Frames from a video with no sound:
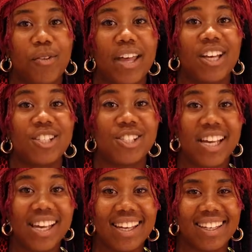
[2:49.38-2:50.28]

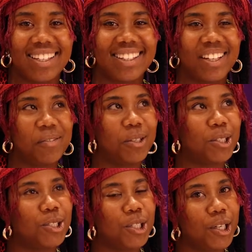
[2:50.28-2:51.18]
Voyager! Oh mon
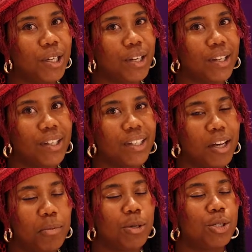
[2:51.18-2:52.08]
Dieu!
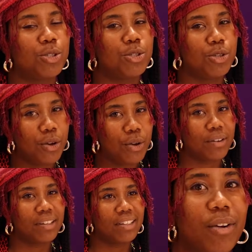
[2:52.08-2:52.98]
Oh mon Dieu!
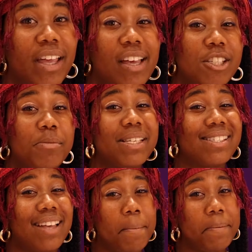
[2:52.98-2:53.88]
Voyager
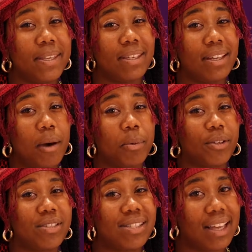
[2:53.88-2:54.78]
mes amis à
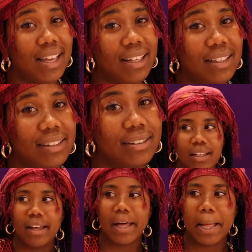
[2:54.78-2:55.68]
Bruxelles.
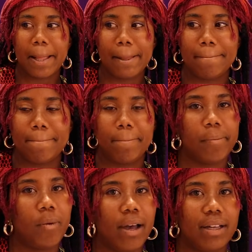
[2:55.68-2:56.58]
Euh,
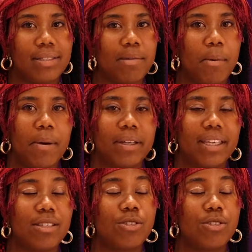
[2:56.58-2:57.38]
ouais, ça m'a manqué